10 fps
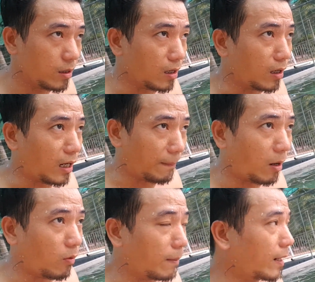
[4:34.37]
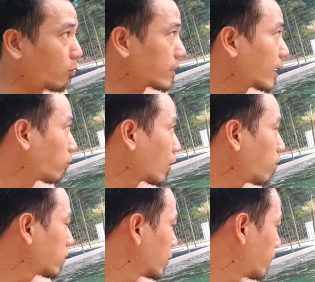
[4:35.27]
không. À, ngâm lâu là lâu sẽ không, không tốt.
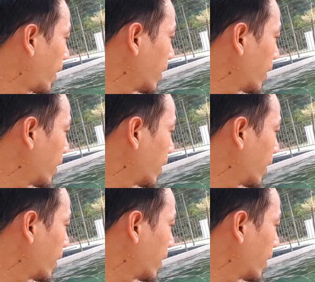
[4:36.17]
Không có đúng hiệu